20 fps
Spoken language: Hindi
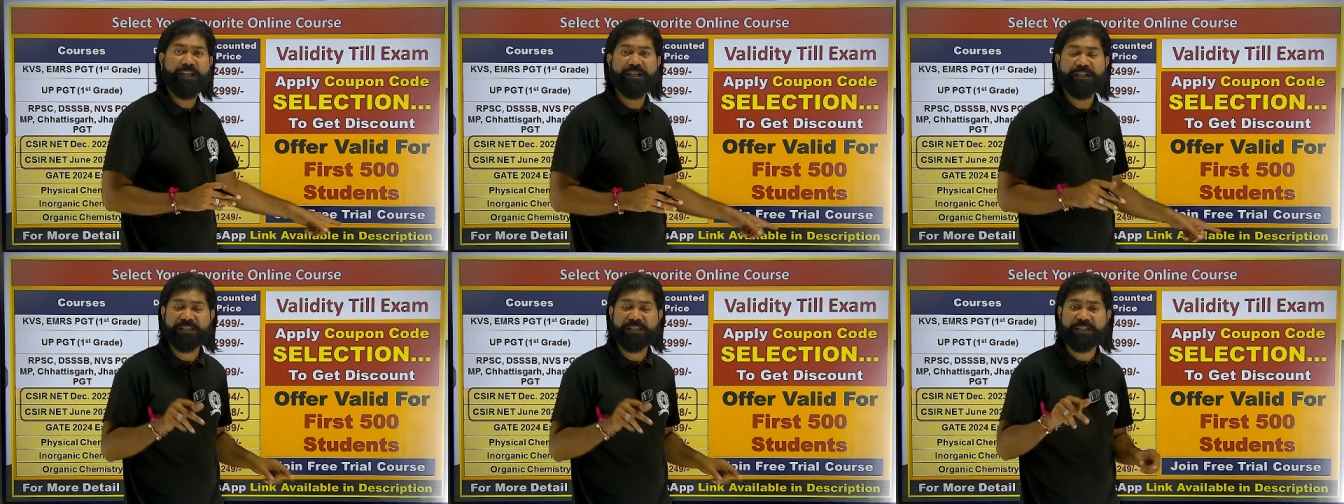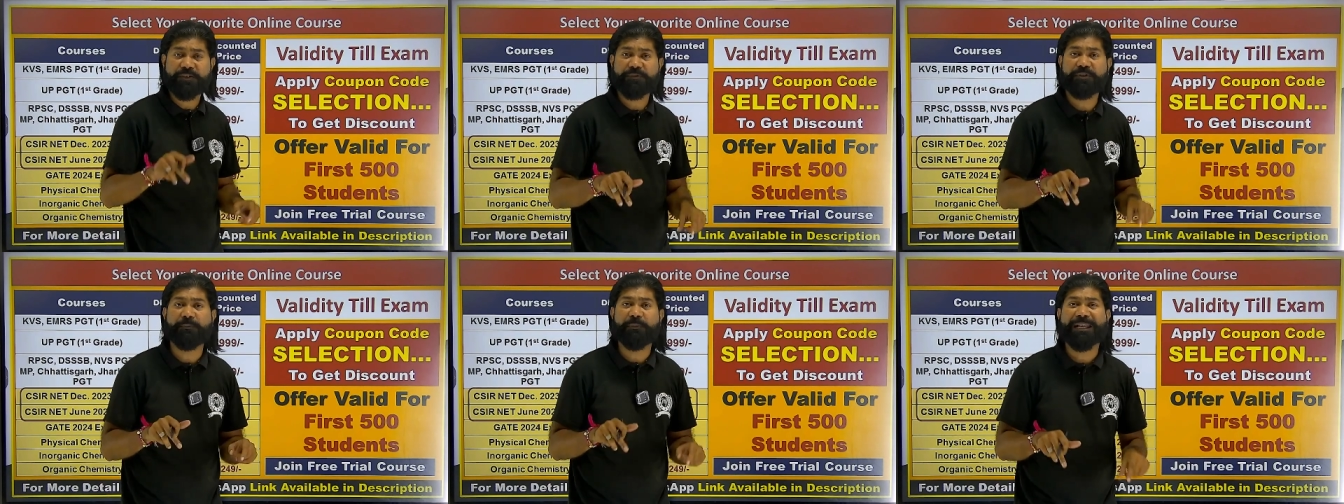
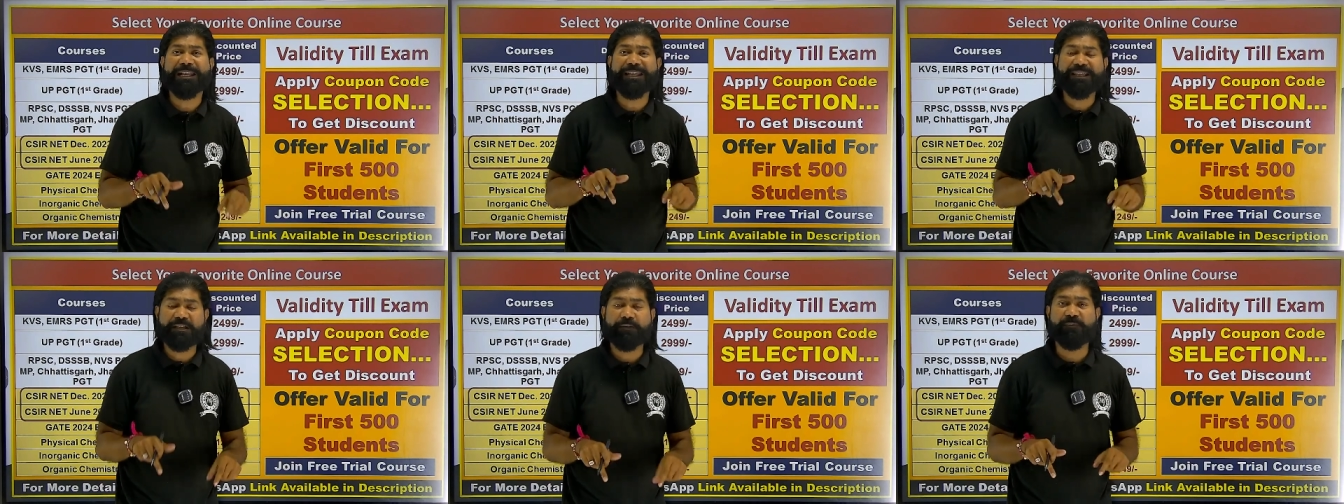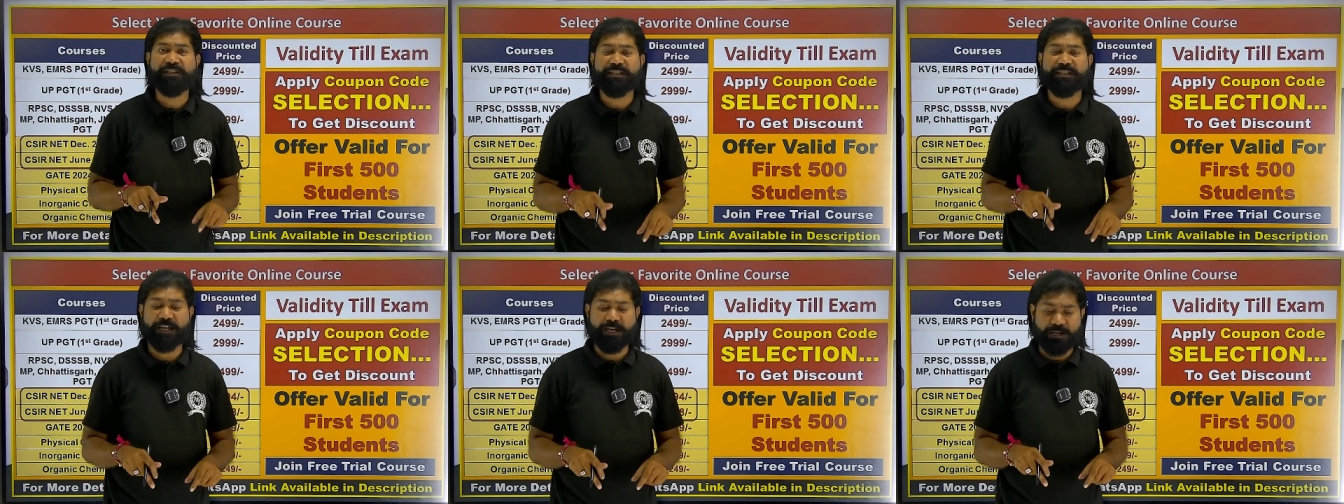डिस्क्रिप्शन में लिंक मिल
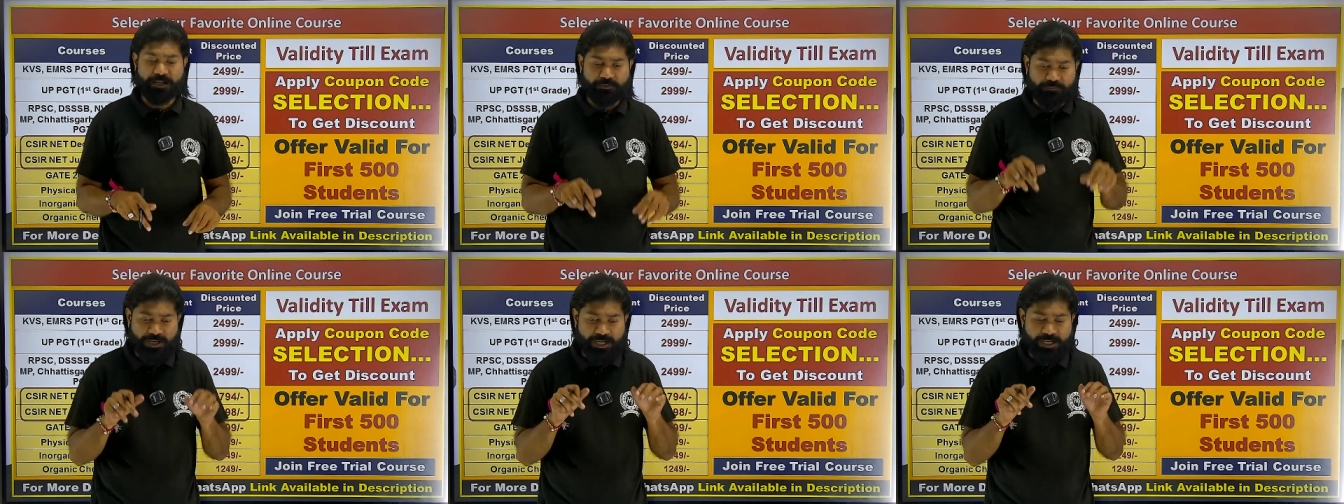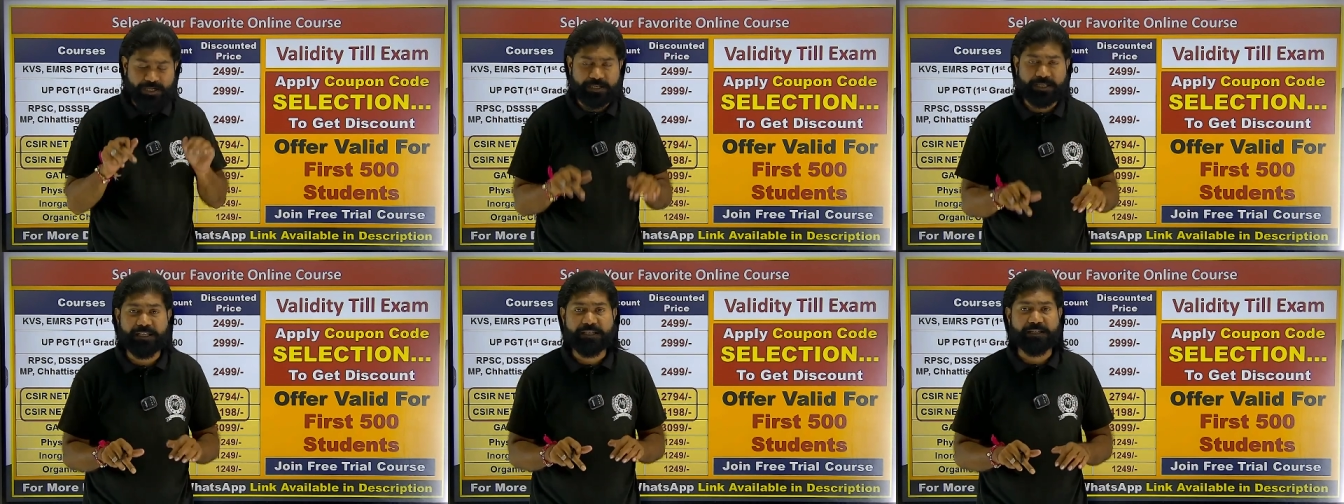जाएगा वहां
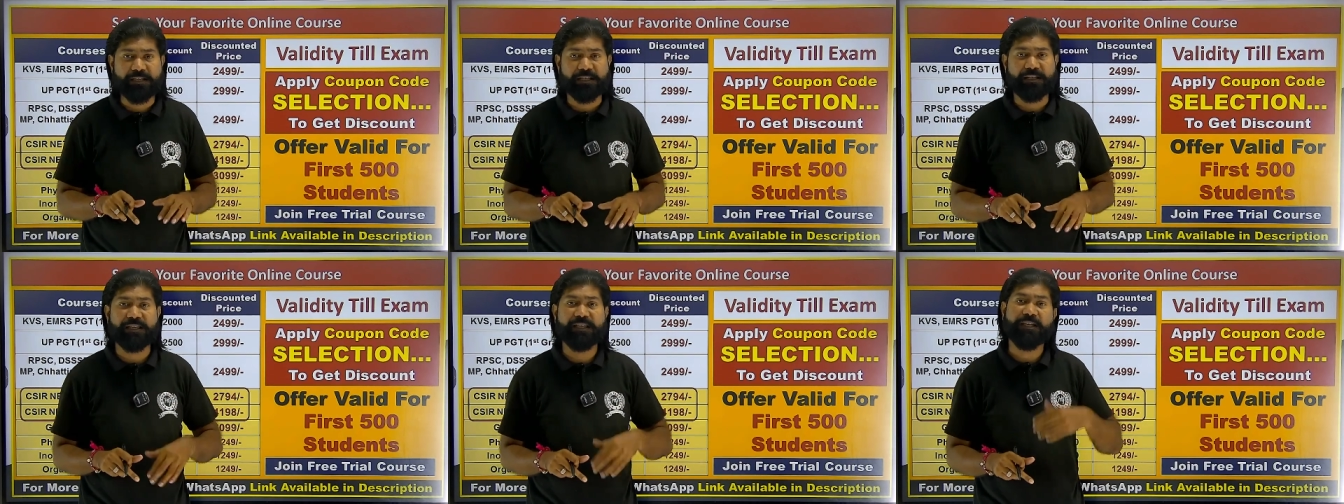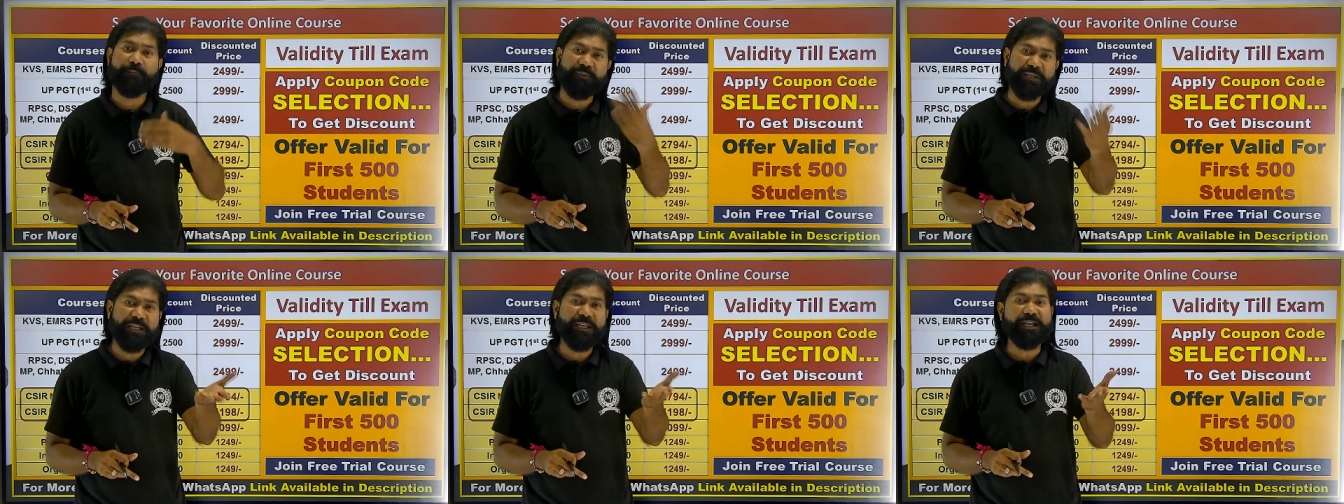क्लिक करके भी